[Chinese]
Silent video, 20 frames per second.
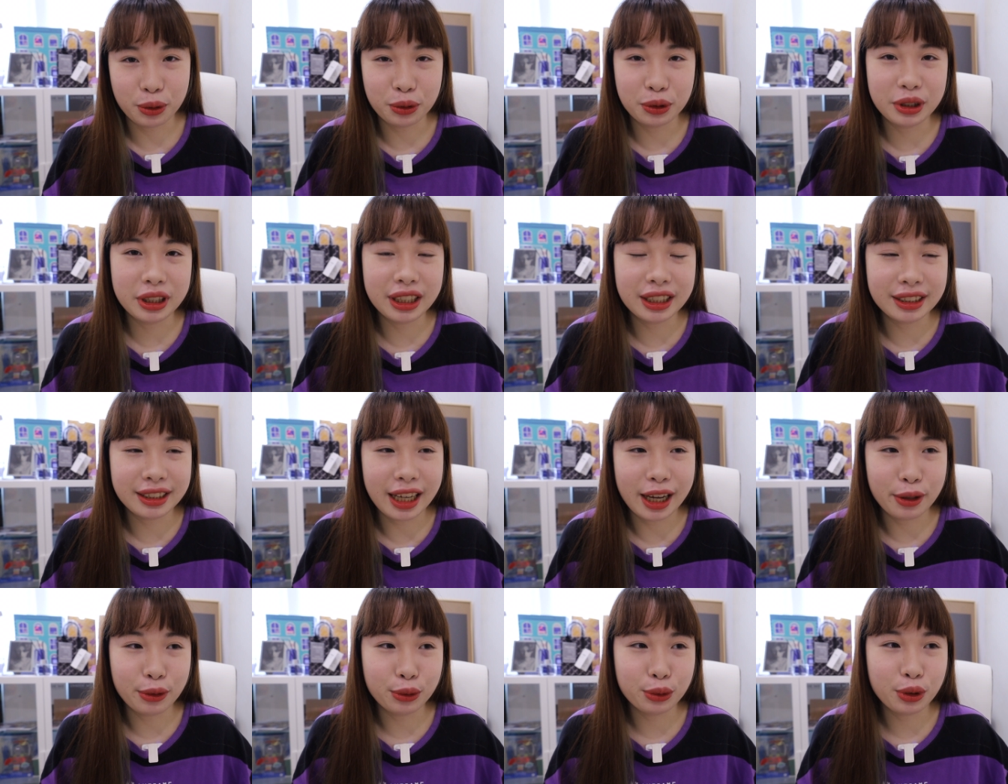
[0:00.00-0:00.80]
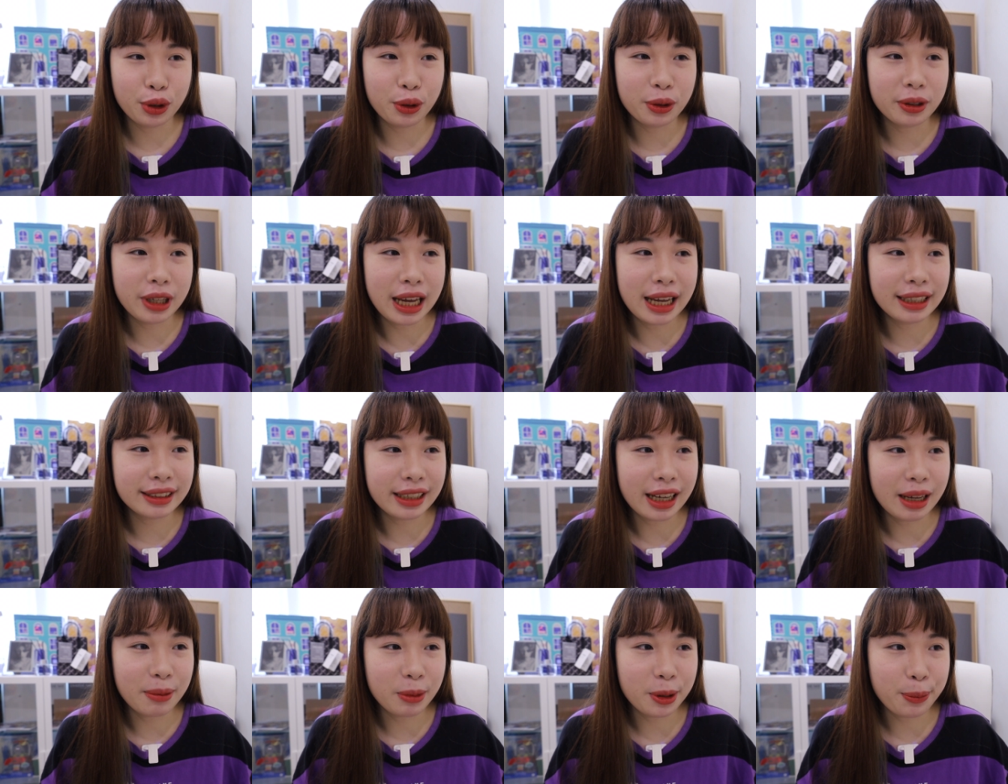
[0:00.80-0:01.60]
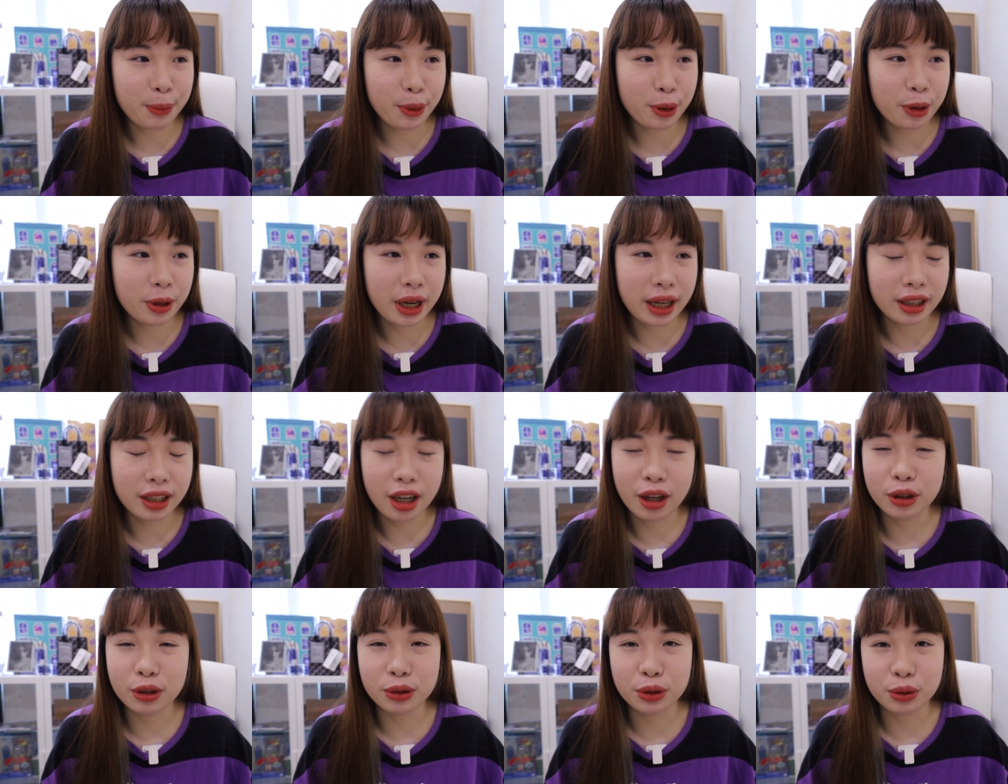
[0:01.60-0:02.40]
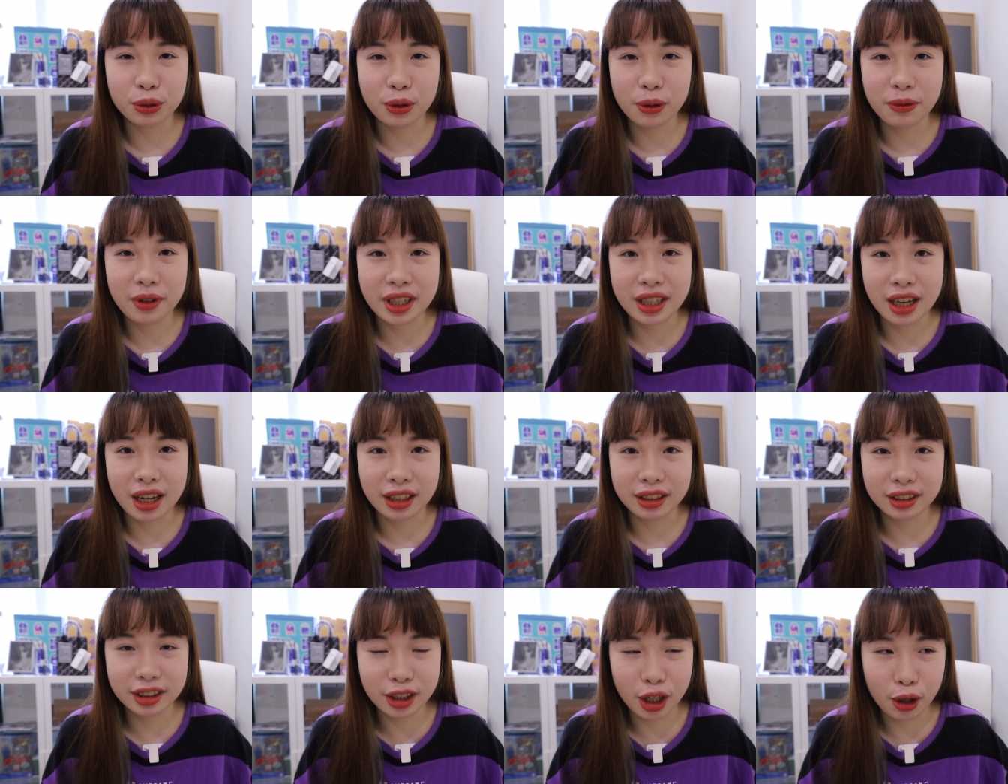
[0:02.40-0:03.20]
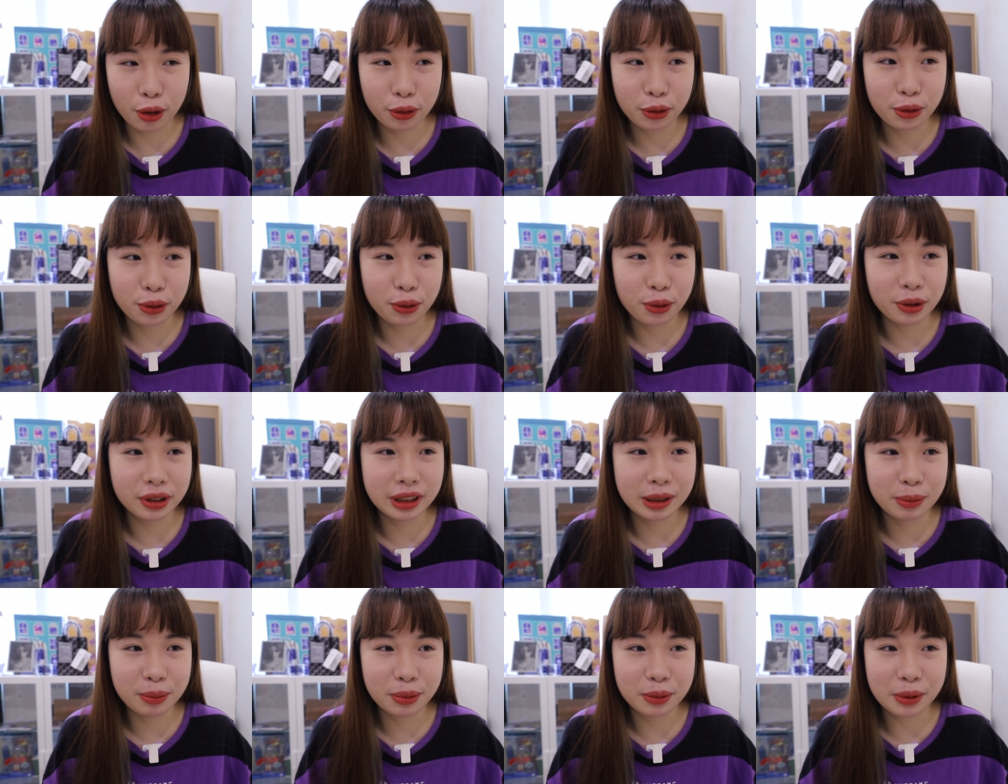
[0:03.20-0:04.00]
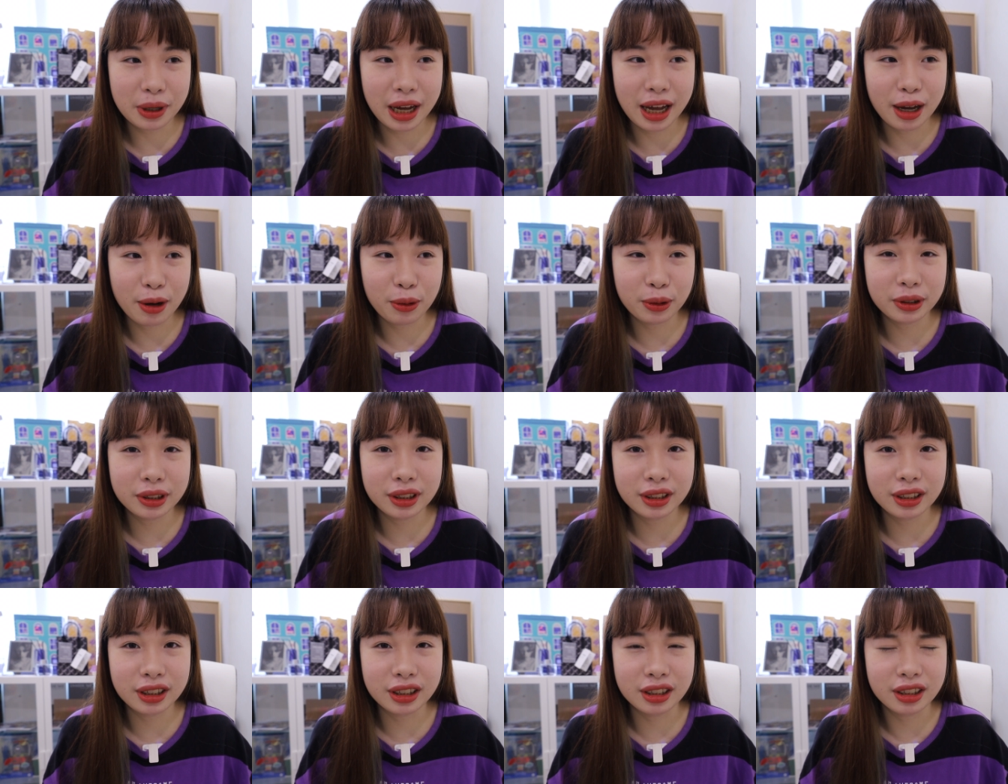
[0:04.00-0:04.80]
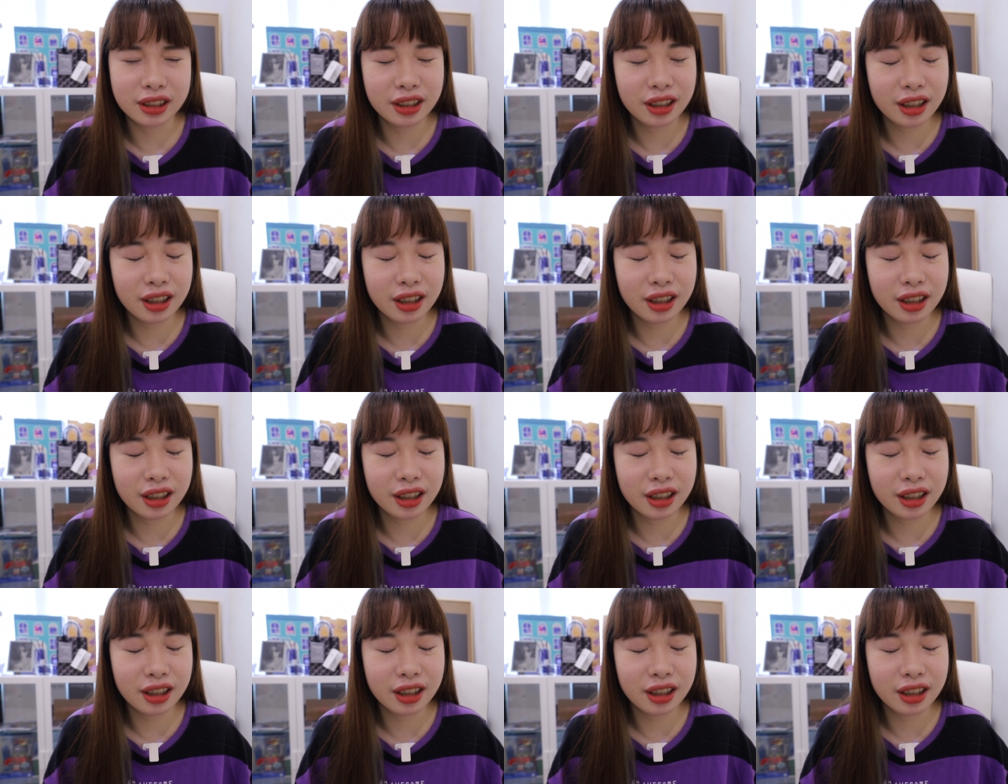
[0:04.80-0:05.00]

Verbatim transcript: 我是这个宅女，所以我待在家里面没有感到说非常焦虑或是不安，或是